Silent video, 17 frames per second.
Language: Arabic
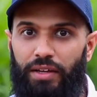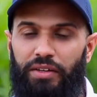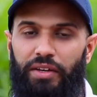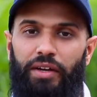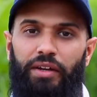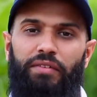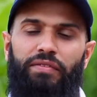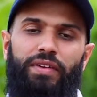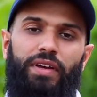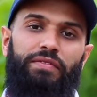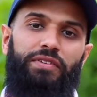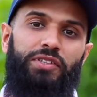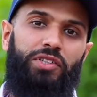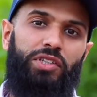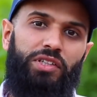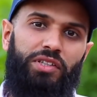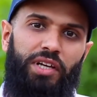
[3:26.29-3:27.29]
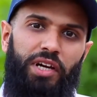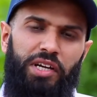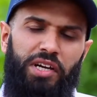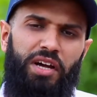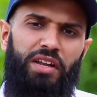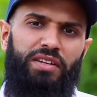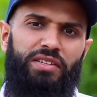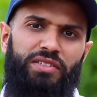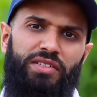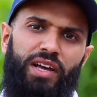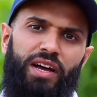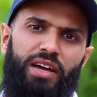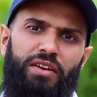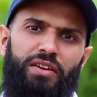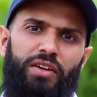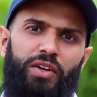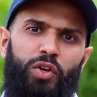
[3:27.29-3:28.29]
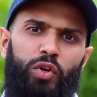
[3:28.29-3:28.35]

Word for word: يعرفك في الشده احيانا الانسان